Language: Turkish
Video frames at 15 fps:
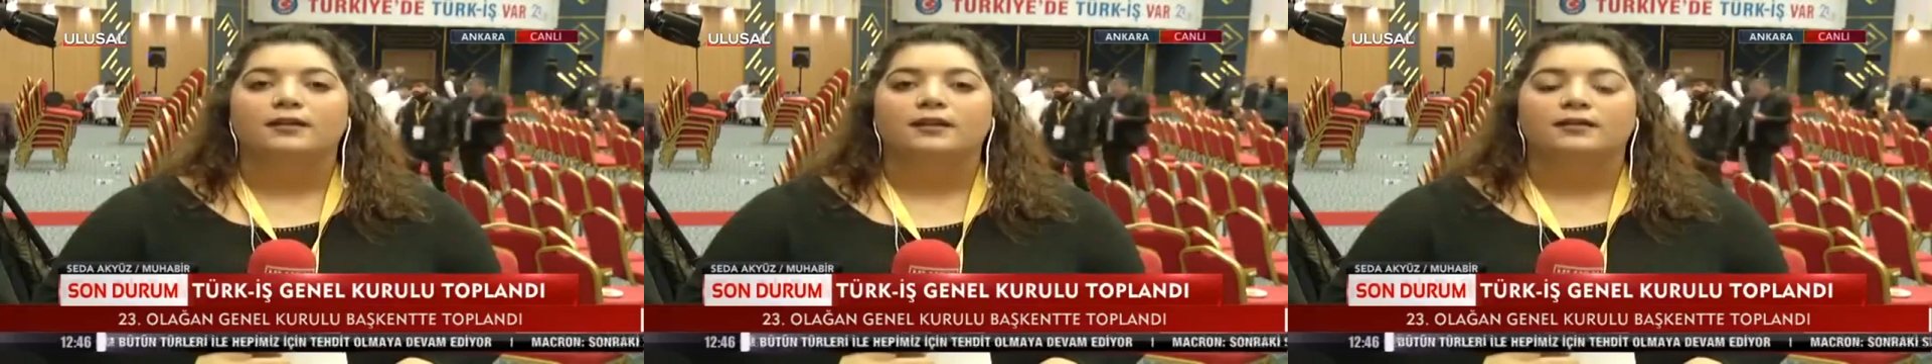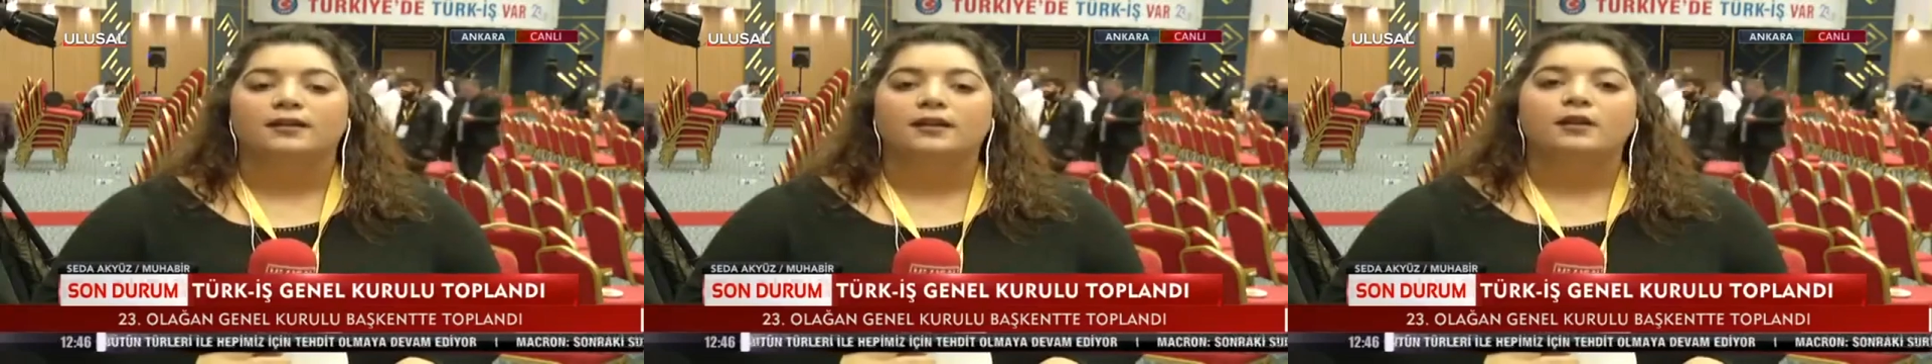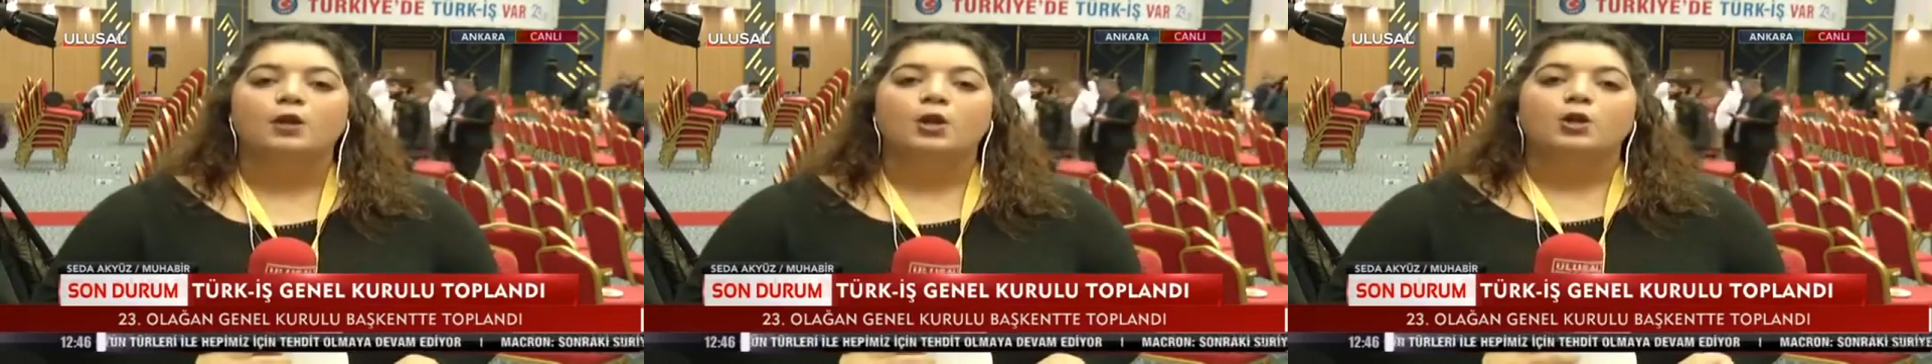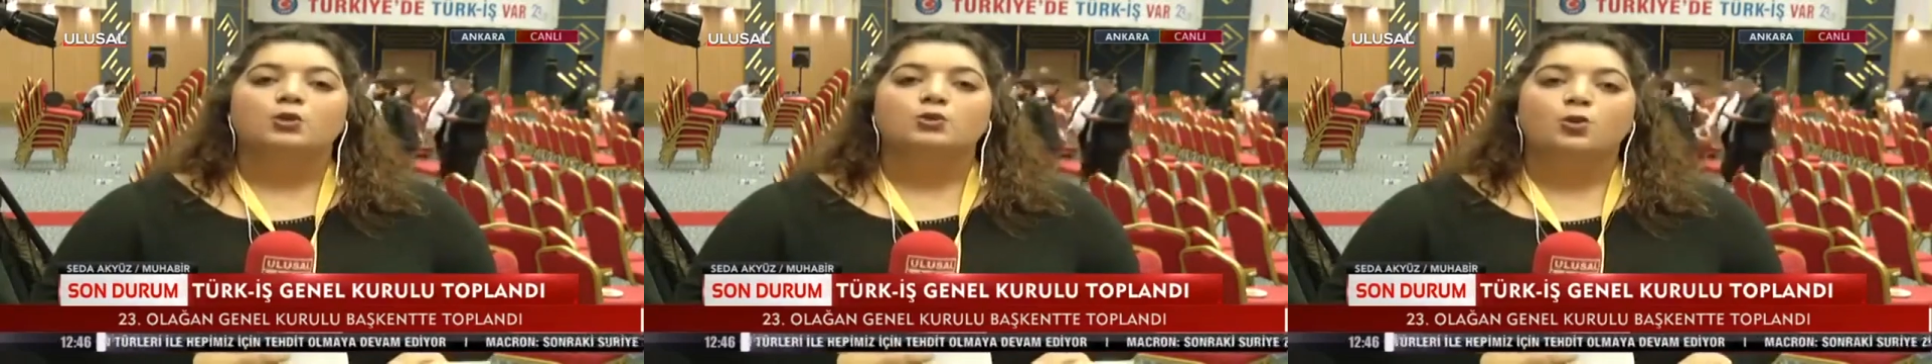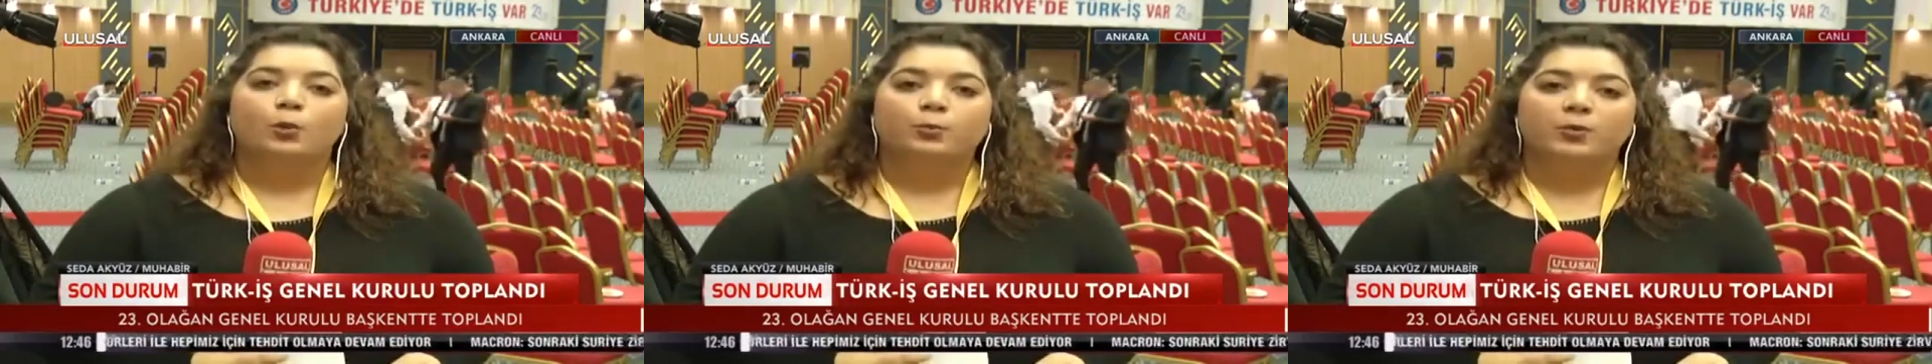da
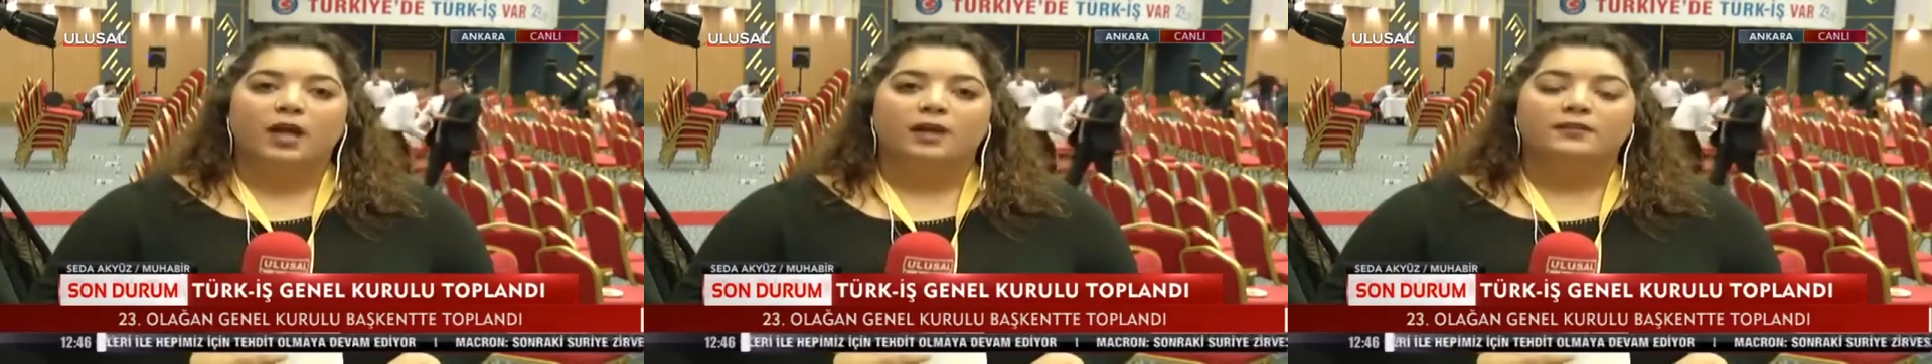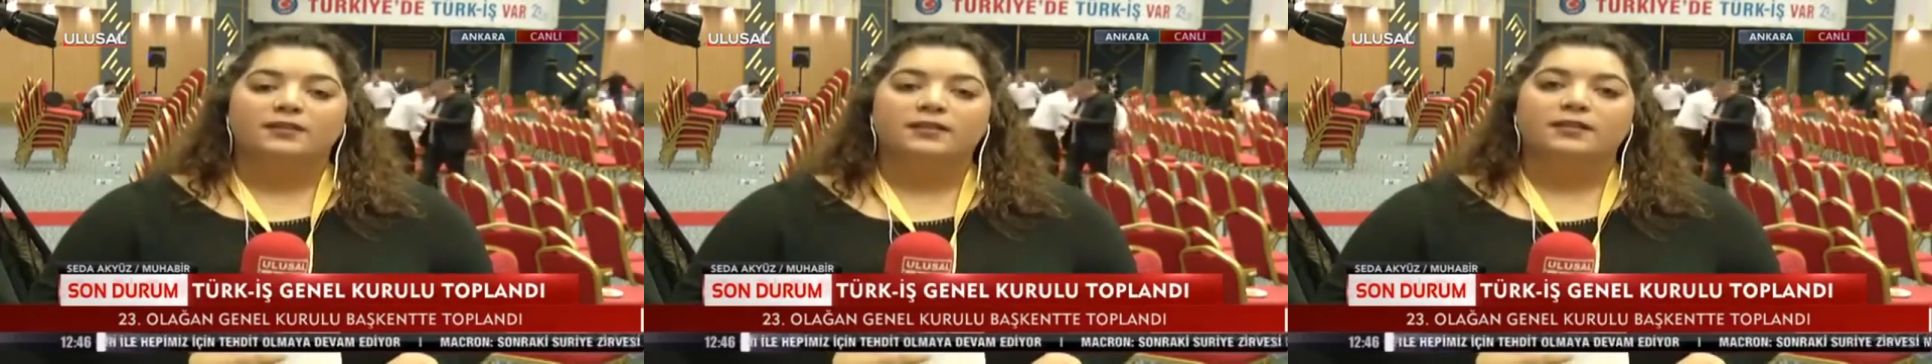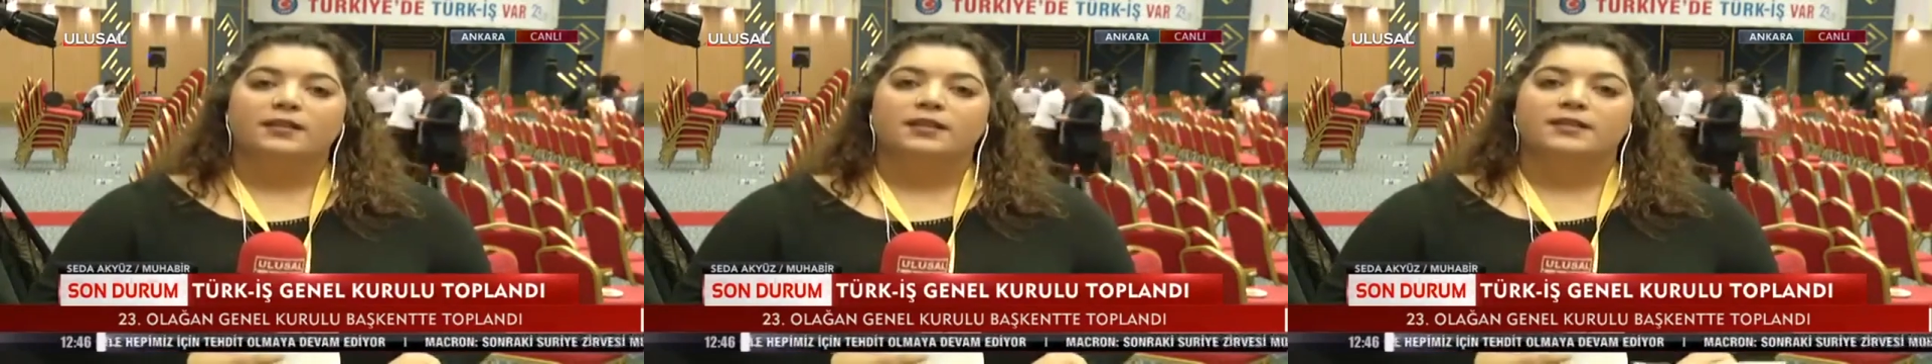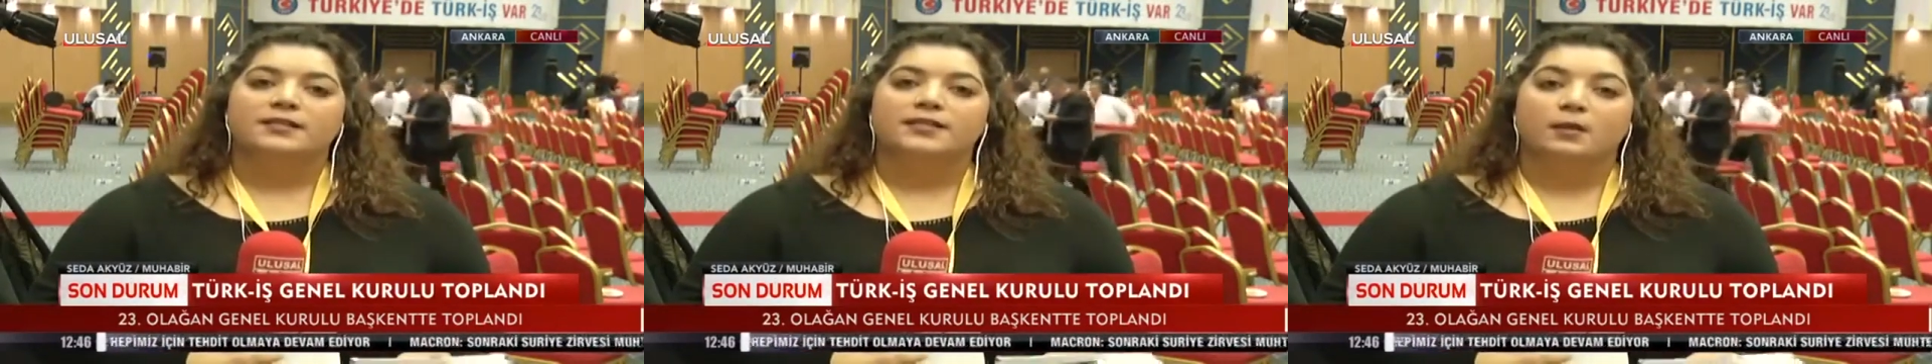toplandı. E,